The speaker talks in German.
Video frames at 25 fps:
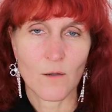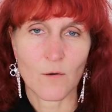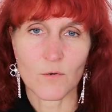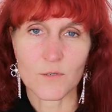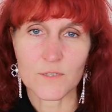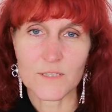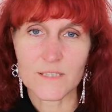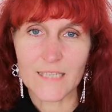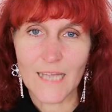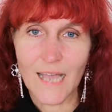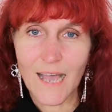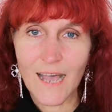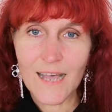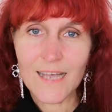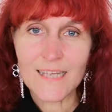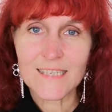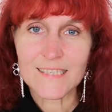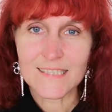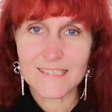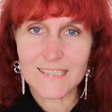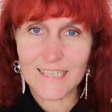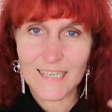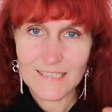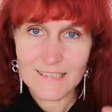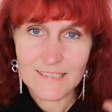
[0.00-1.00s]
Und da
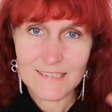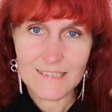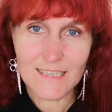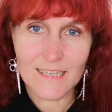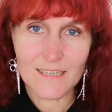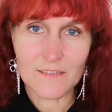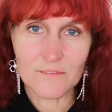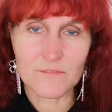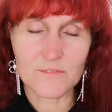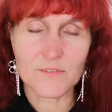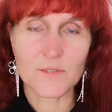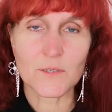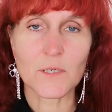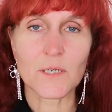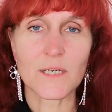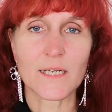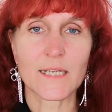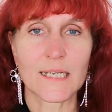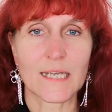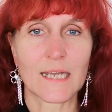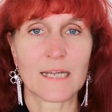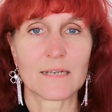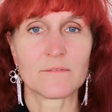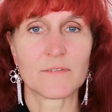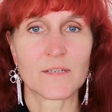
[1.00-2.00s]
setzt dann
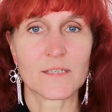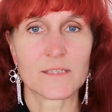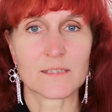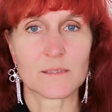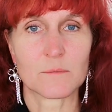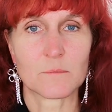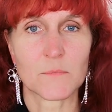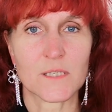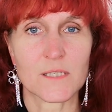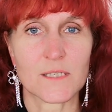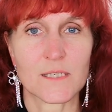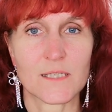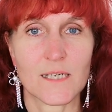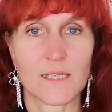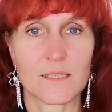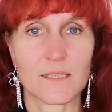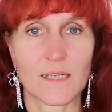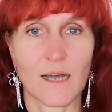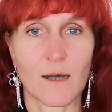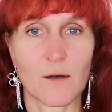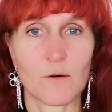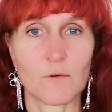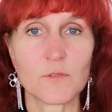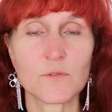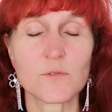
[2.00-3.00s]
wirklich etwas im
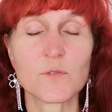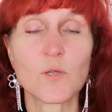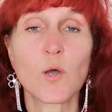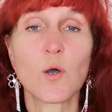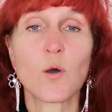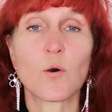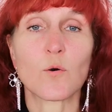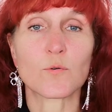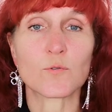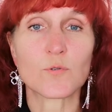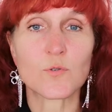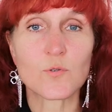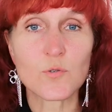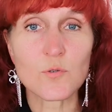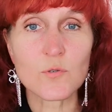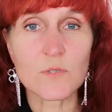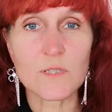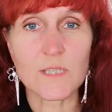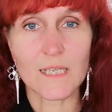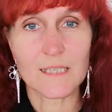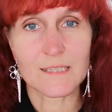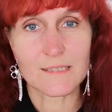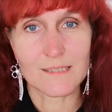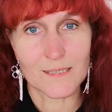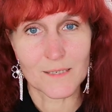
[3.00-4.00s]
Gehirn aus. Und
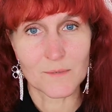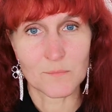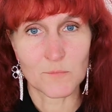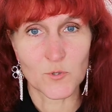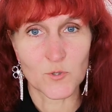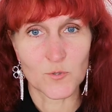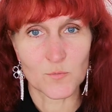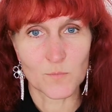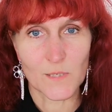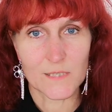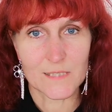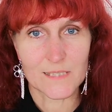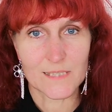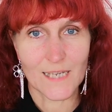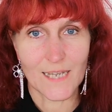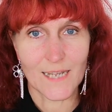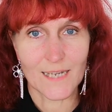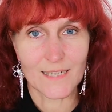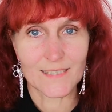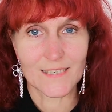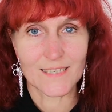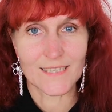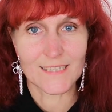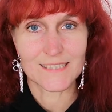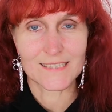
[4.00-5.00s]
zusätzlich muss man
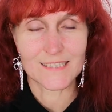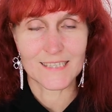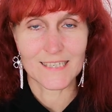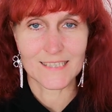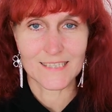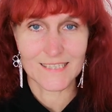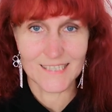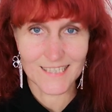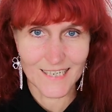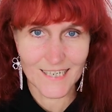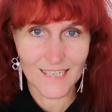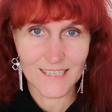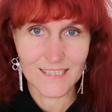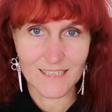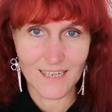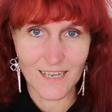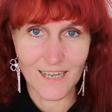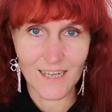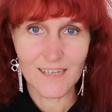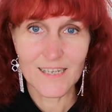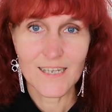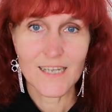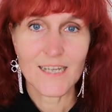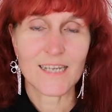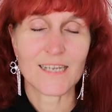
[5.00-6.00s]
sagen, dass die
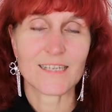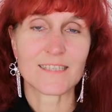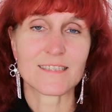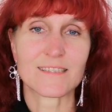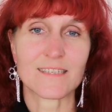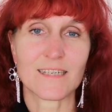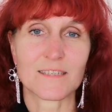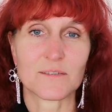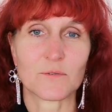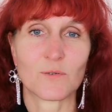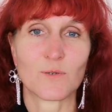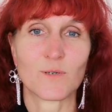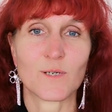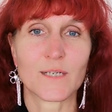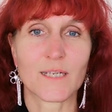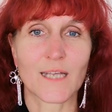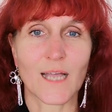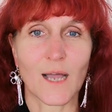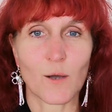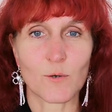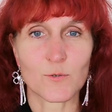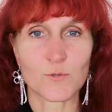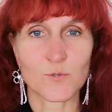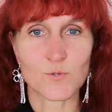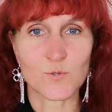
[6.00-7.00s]
Täter es
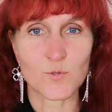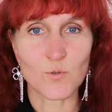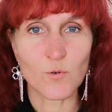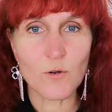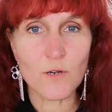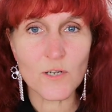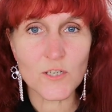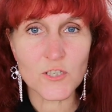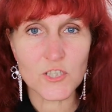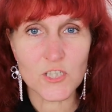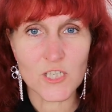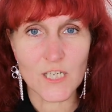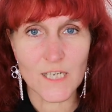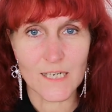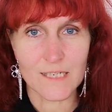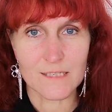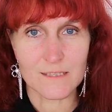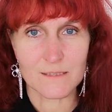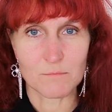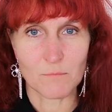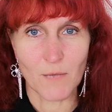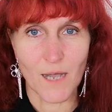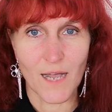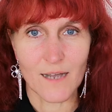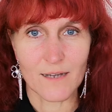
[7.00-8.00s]
natürlich auch so
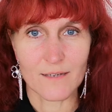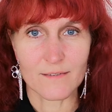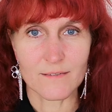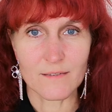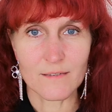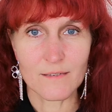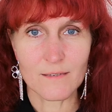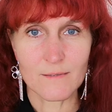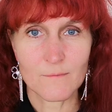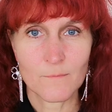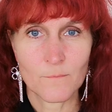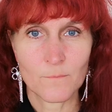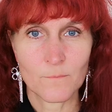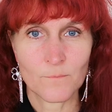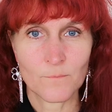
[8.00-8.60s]
geschickt machen,